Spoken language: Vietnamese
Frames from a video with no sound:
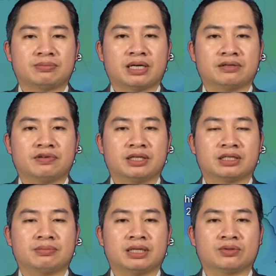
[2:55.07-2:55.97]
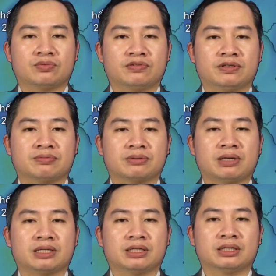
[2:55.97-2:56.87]
Khu vực Nam Bộ ngày
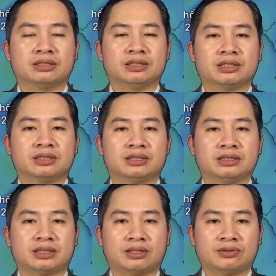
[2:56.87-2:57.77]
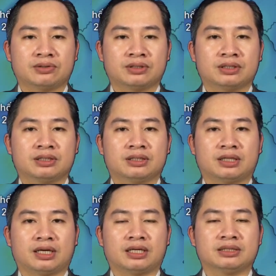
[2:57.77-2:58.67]
nắng, chiều tối và đêm có mưa rào và rông
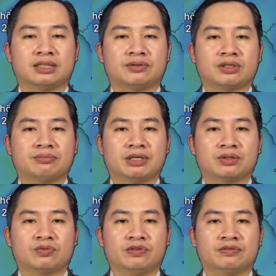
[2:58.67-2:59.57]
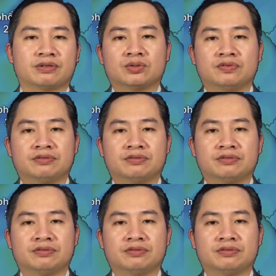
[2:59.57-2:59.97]
vài nơi, gió đông bắc mạnh